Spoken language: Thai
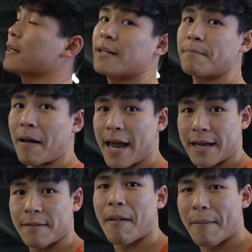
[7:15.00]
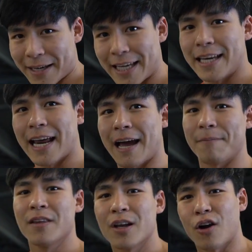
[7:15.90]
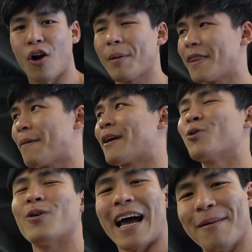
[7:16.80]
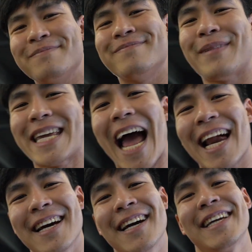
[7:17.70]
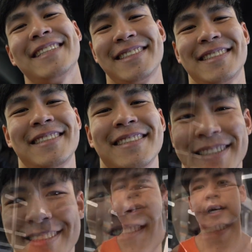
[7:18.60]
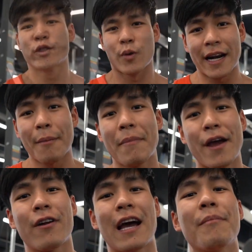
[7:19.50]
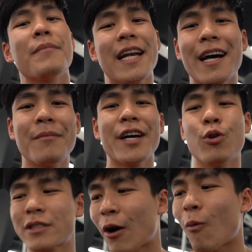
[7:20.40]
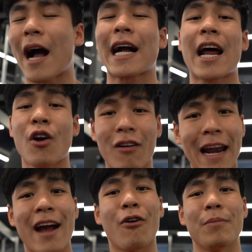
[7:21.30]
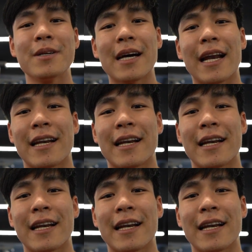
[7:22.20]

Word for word: ขึ้นไปแบบนี้นะครับ ก็ลองไปเซฟกันดูนะครับ ไม่ยากเลย ส่วนดัมเบลนะครับ เหมือนเดิมเลยดูจังหวะการออกแรงของเพื่อน